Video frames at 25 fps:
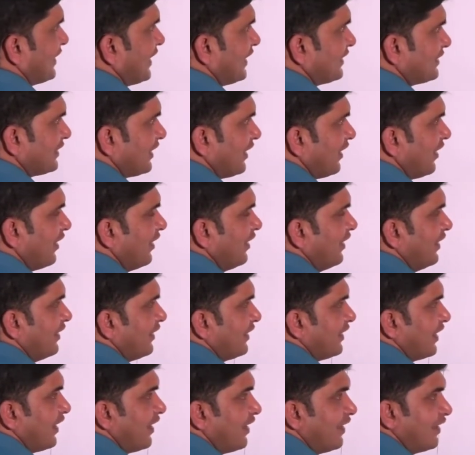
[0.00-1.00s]
बताया था
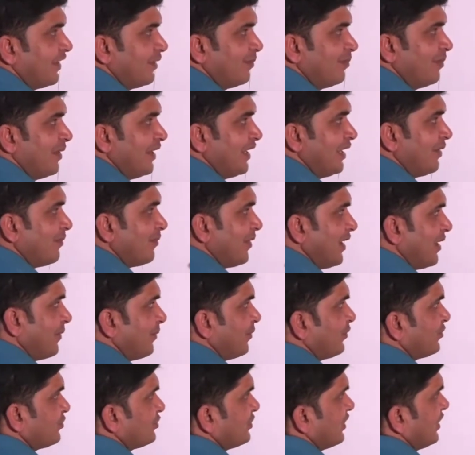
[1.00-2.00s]
कि अगर डिब्बे की
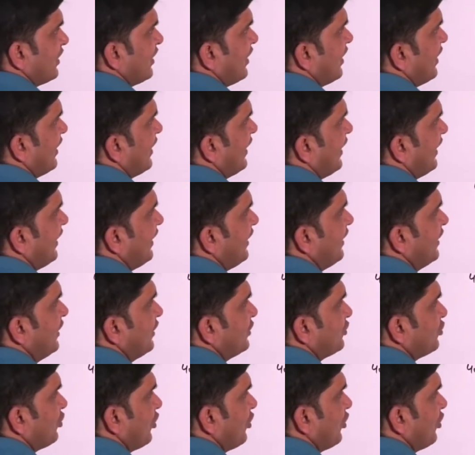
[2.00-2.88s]
माप पूछा रहा है